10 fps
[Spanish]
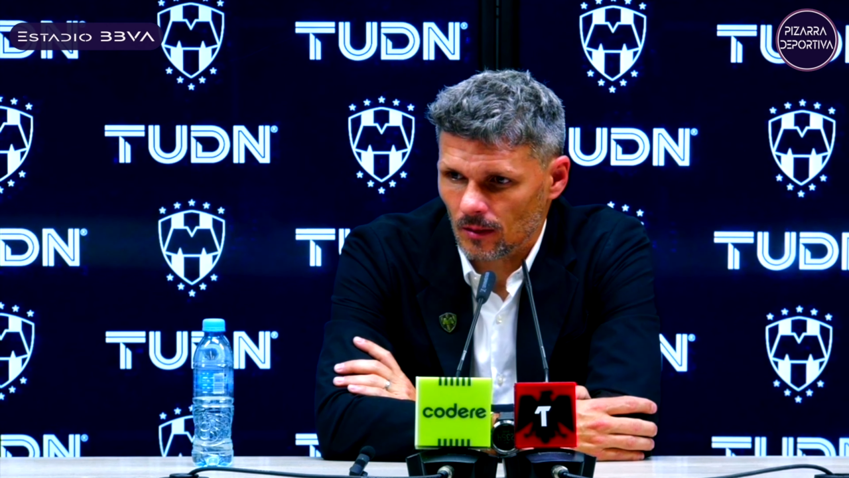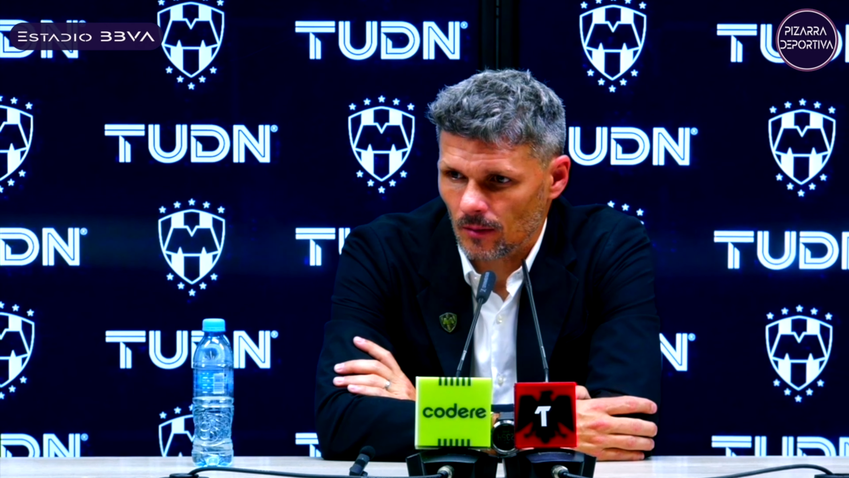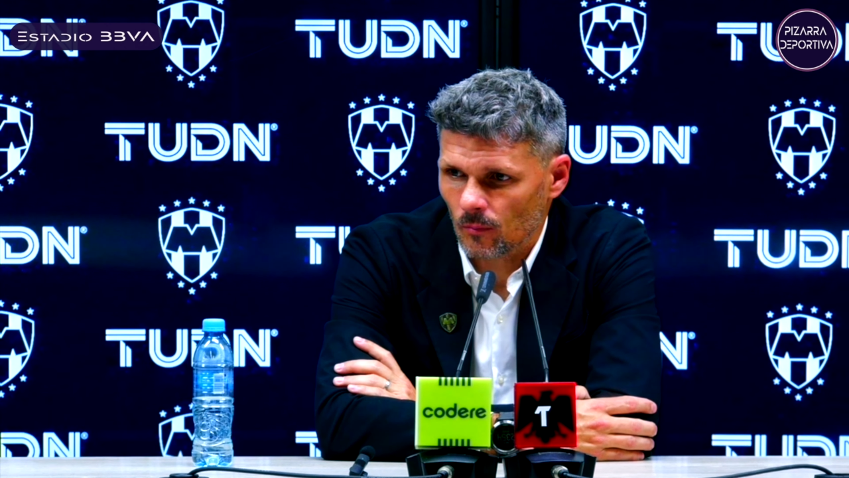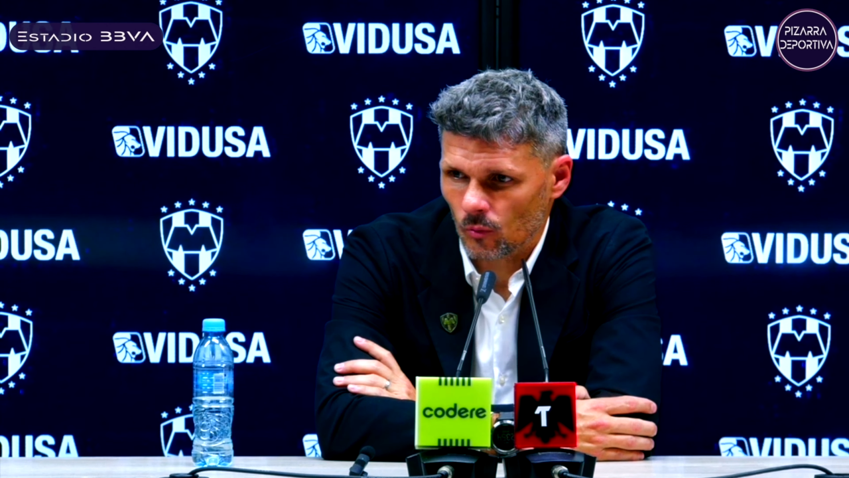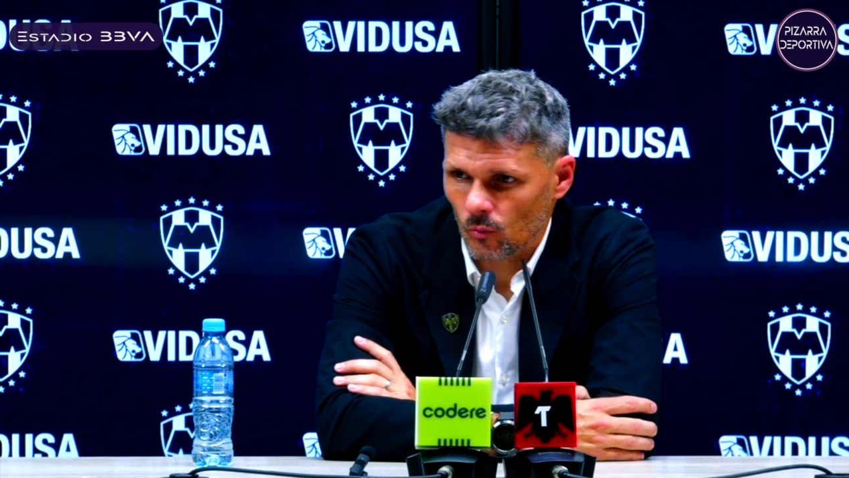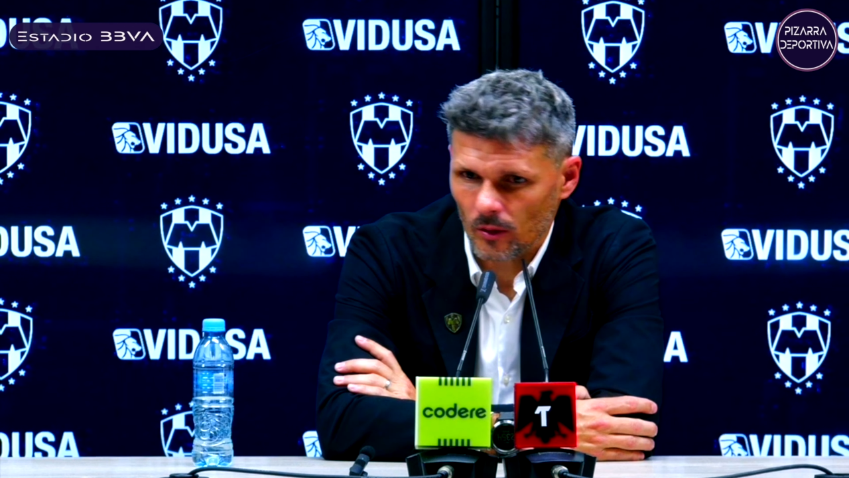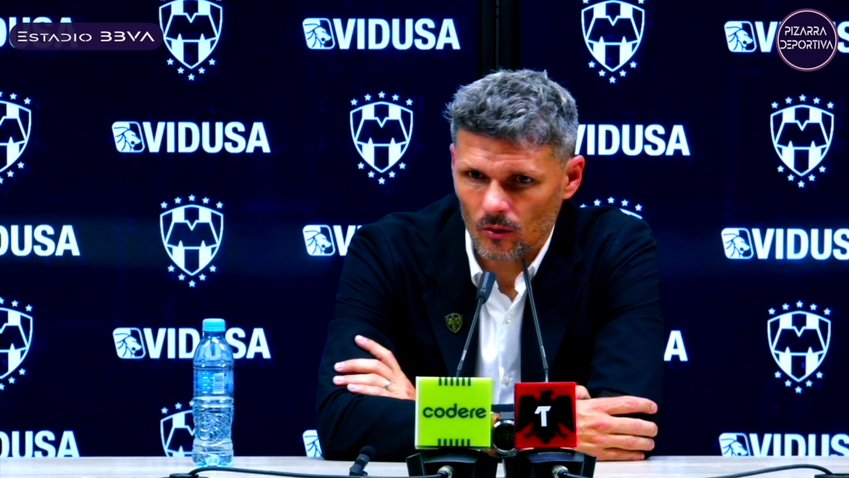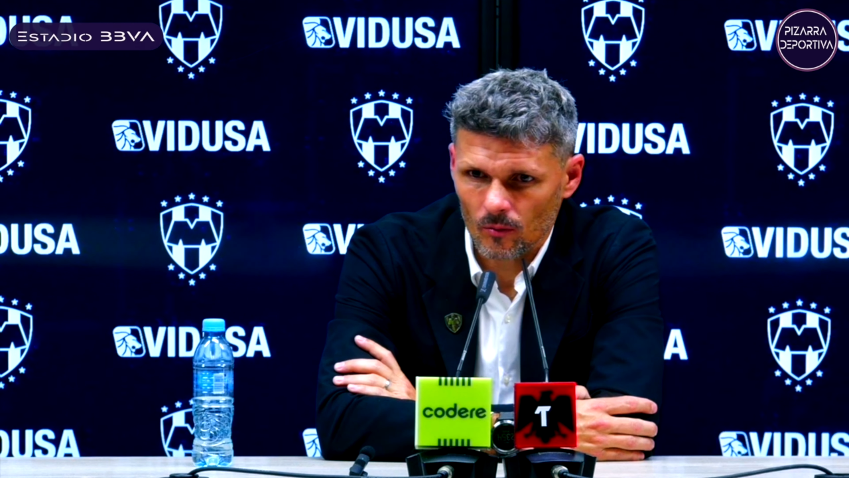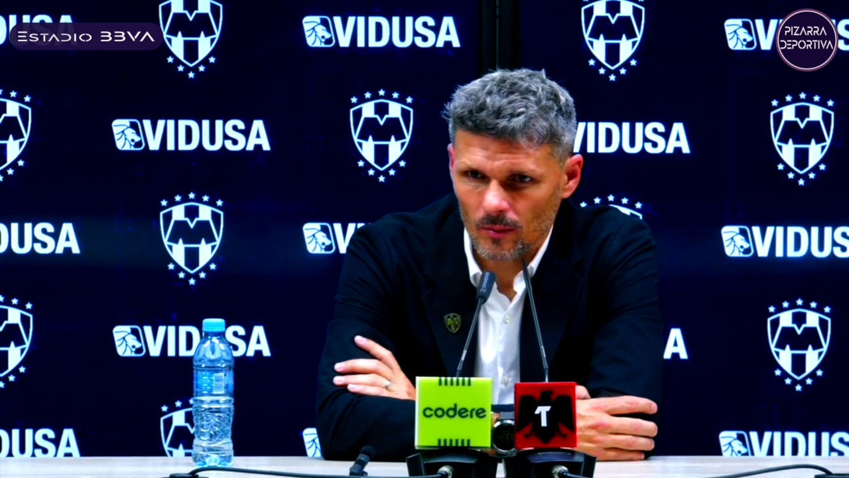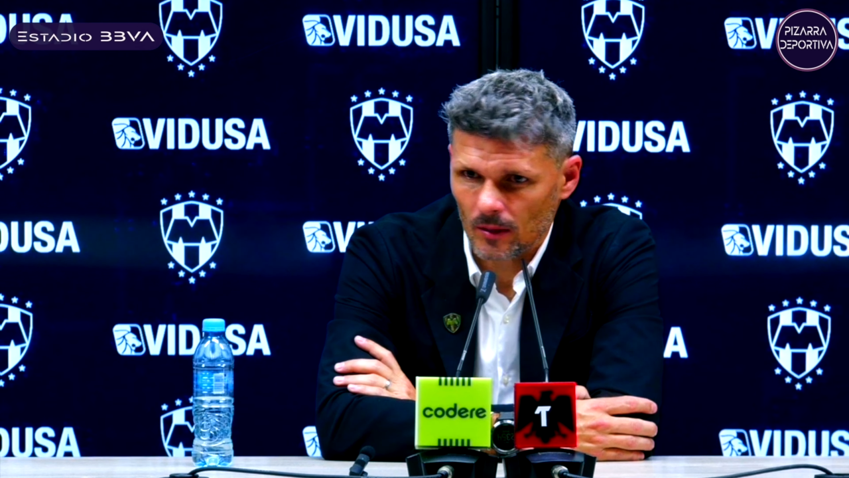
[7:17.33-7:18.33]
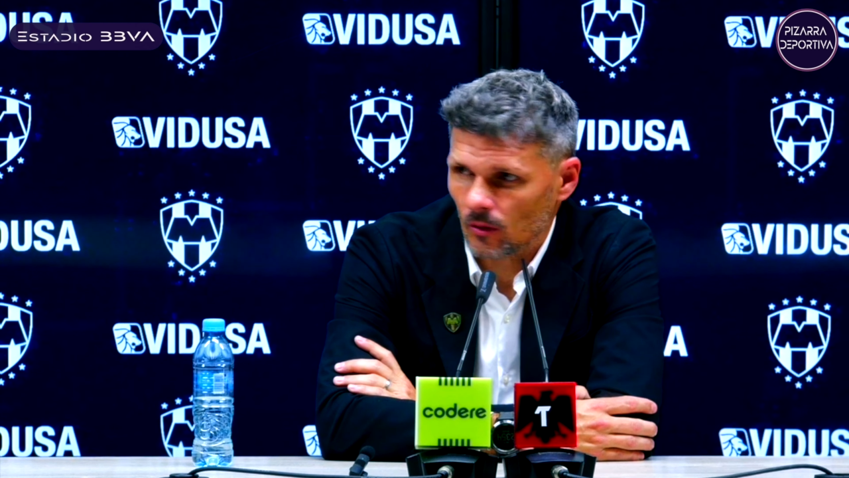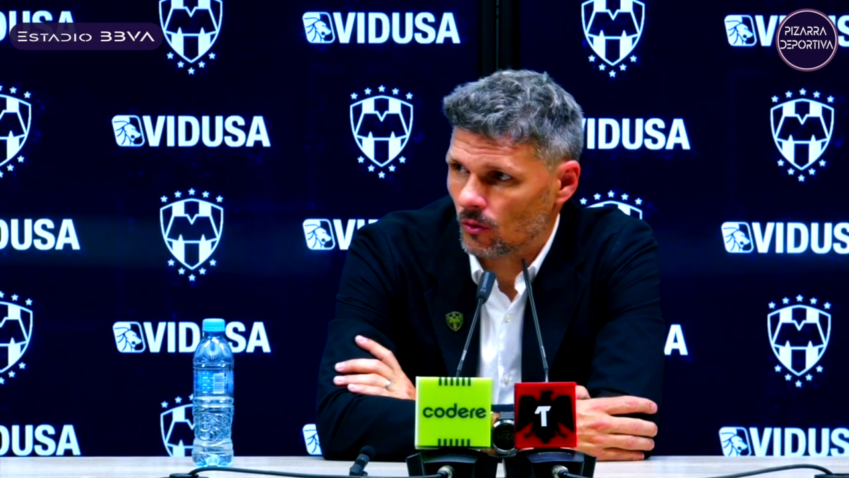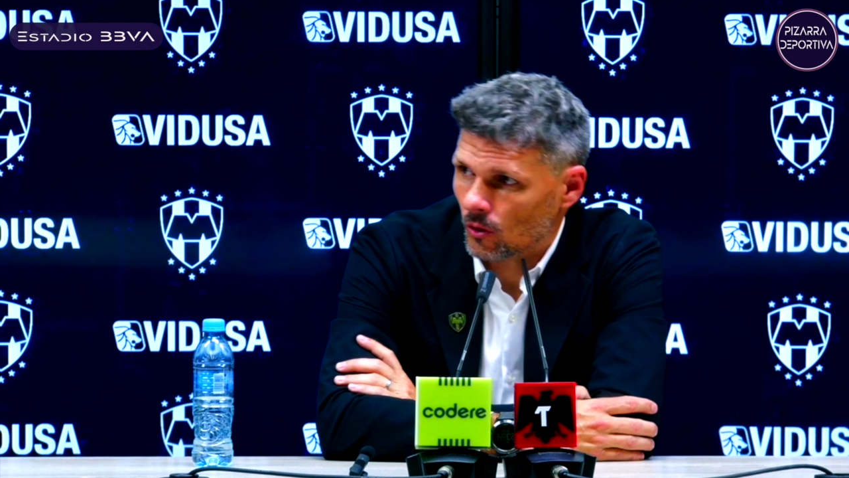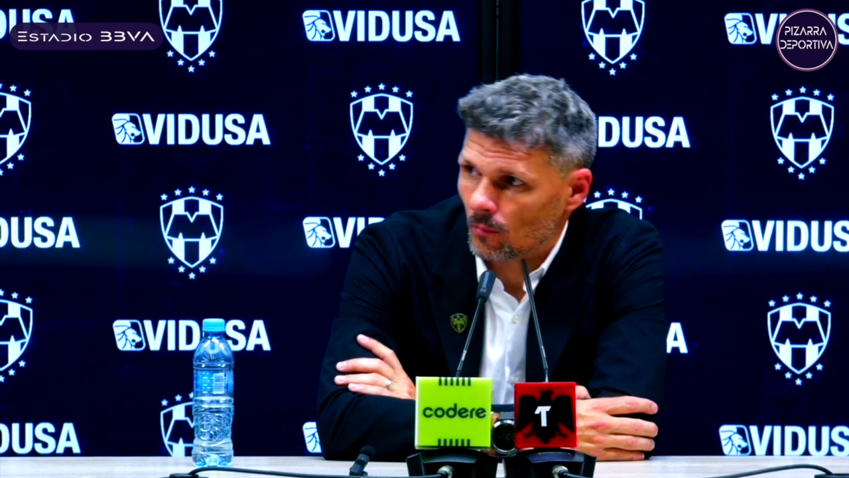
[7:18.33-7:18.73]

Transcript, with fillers: es, muy bueno verlo y